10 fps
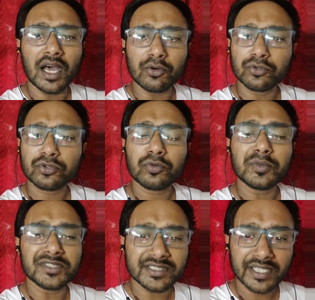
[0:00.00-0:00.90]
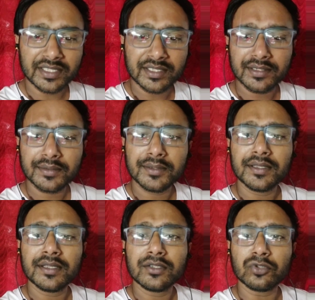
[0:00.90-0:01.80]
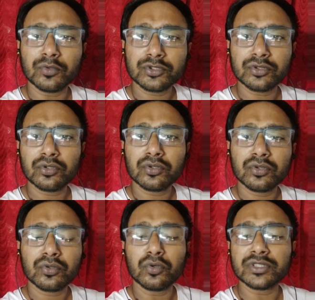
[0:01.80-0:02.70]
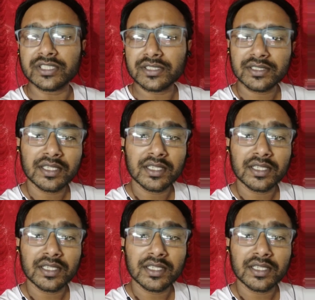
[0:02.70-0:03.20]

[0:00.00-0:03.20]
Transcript: আর অনুরোধ করবো বিসিসিআইকে সমস্ত কোচিং